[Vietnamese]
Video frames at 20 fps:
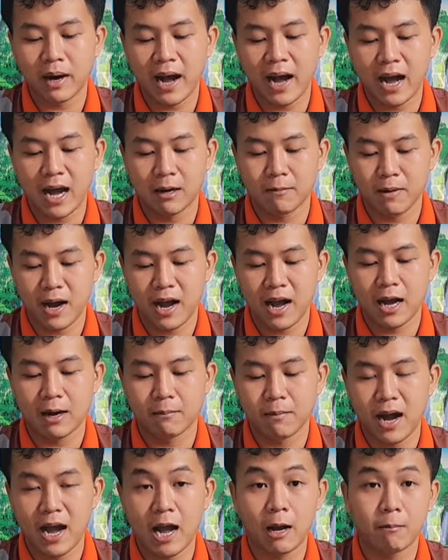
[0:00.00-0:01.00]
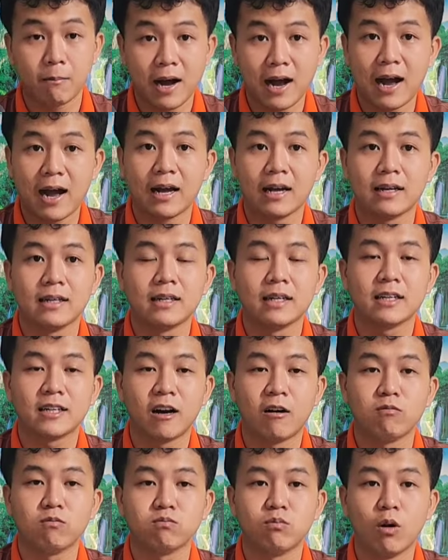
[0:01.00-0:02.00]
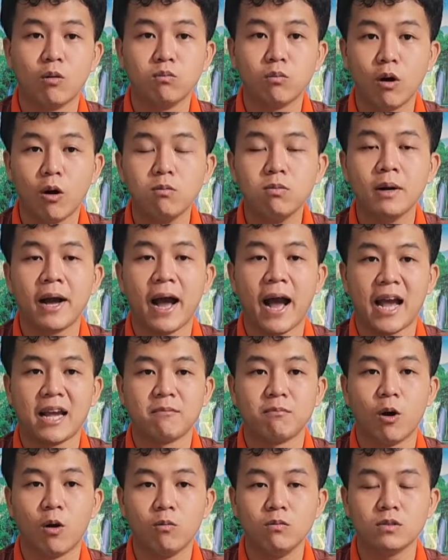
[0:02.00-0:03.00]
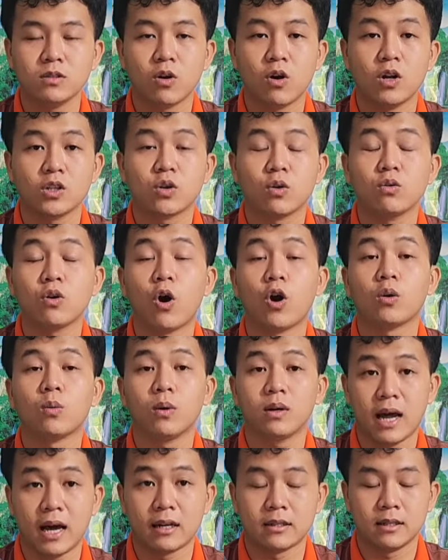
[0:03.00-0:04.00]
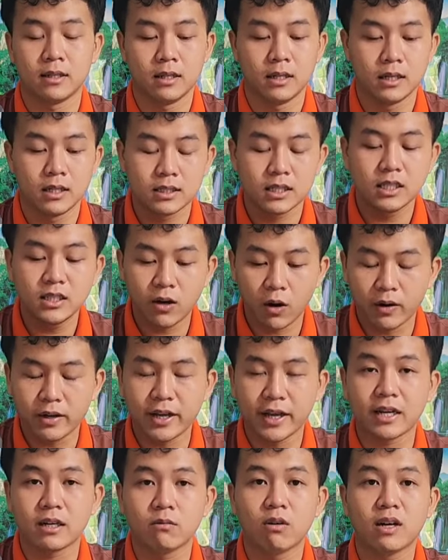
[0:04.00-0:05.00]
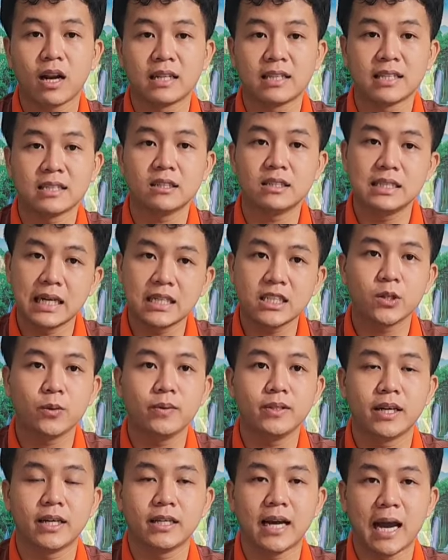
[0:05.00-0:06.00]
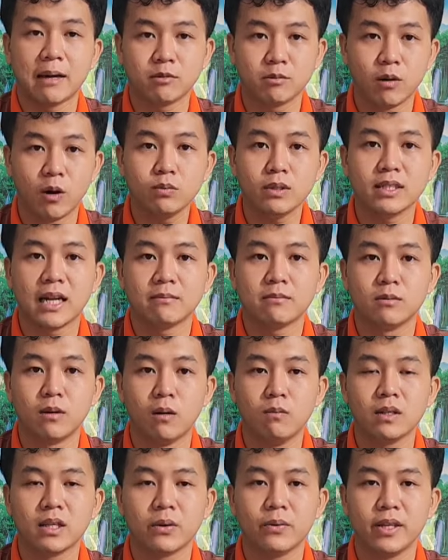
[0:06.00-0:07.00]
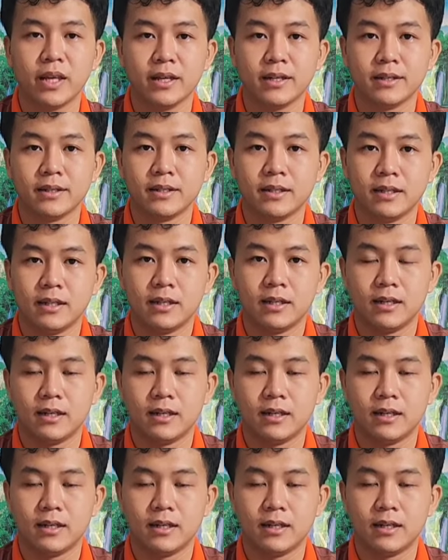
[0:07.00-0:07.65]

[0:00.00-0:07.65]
03333 04424. Đó là số điện thoại của Quốc Thành. Cứ gọi điện, Quốc Thành sẽ tư vấn cho quý vị 24/24 nha quý vị.